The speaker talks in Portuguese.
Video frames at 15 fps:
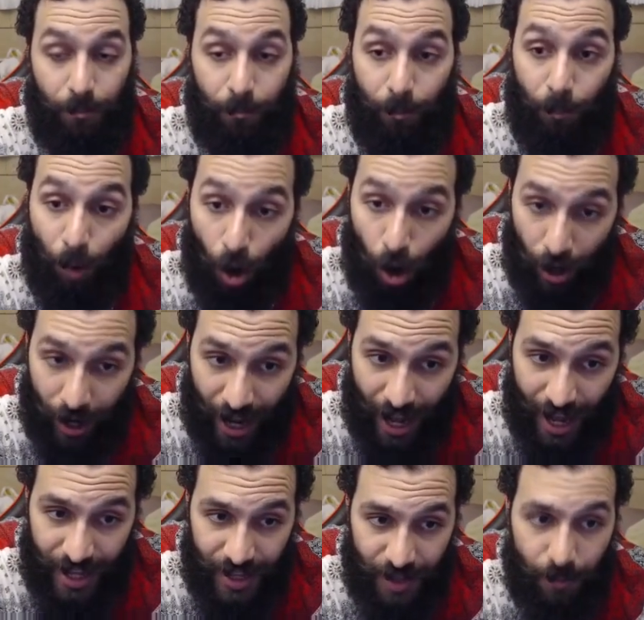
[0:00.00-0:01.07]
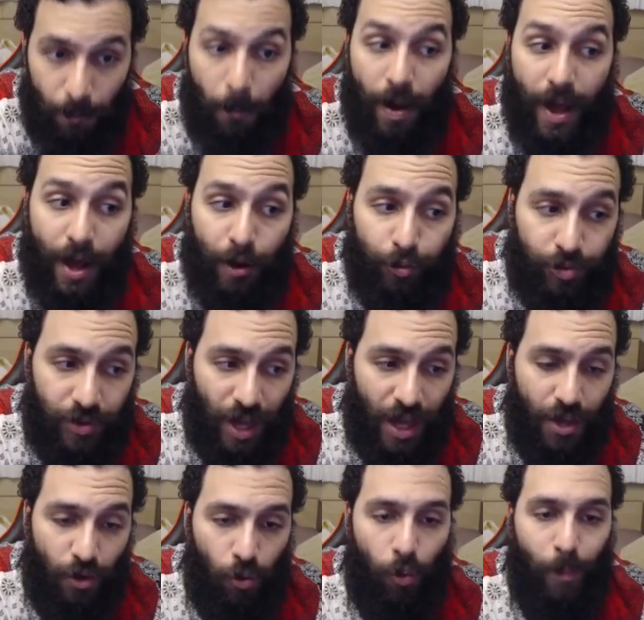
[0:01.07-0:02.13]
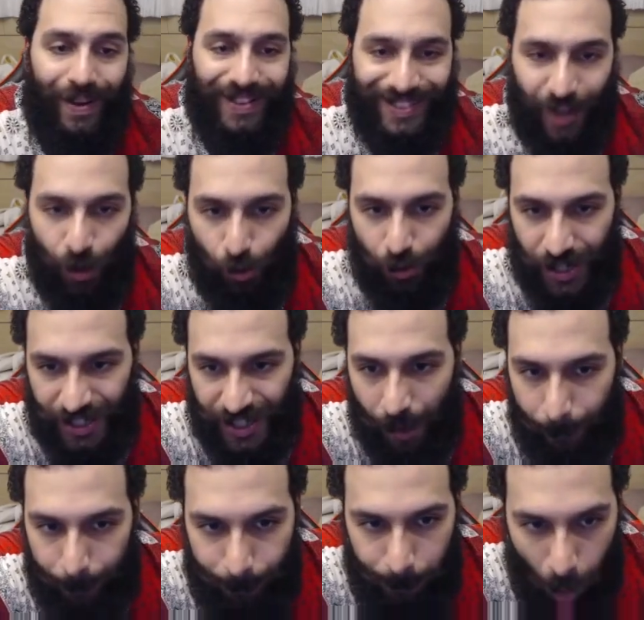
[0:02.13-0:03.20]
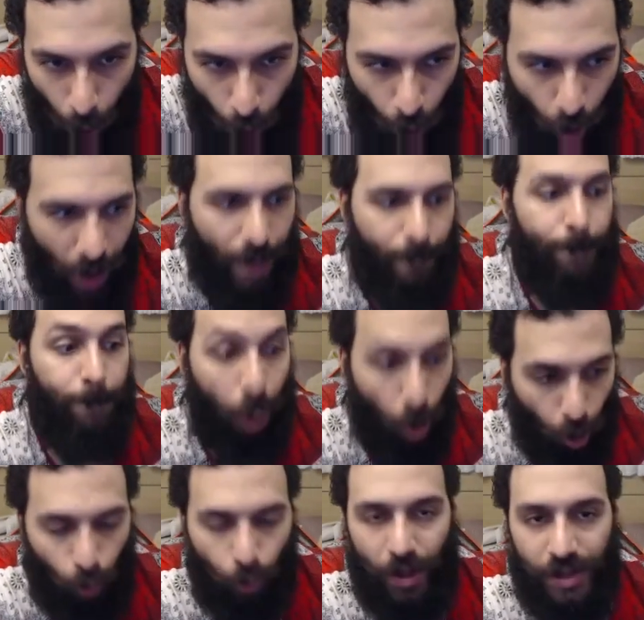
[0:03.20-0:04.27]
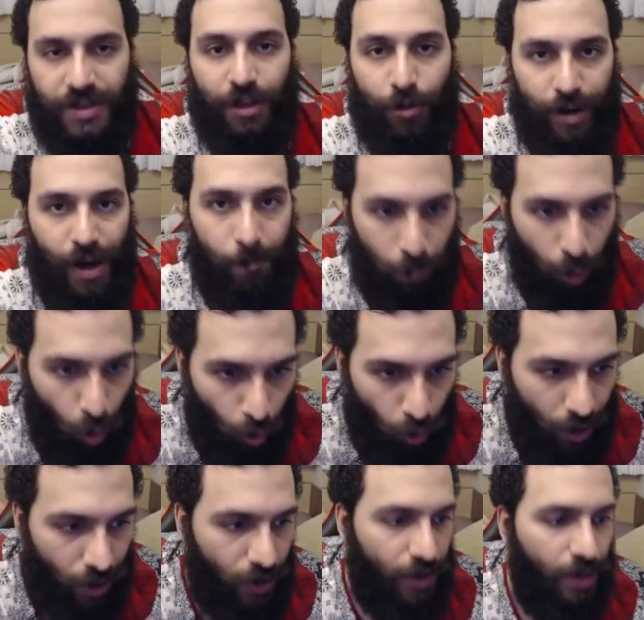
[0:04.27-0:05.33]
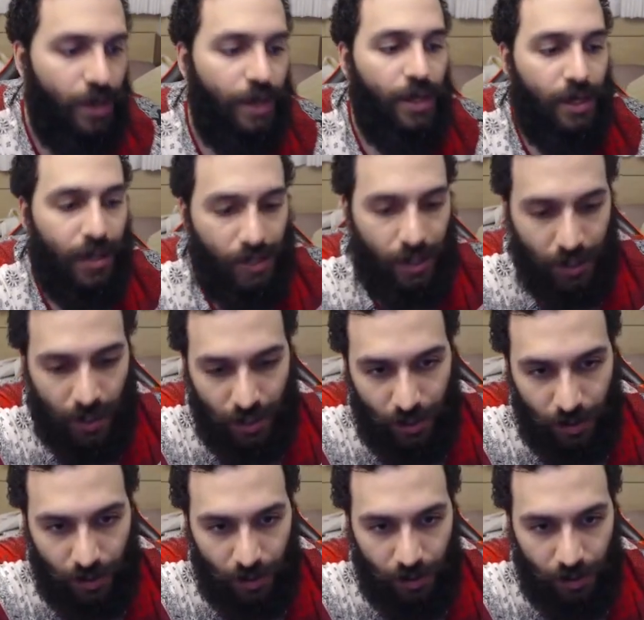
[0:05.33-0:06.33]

Porém, eu tenho uma teoria da porra, boa, teoria boa, que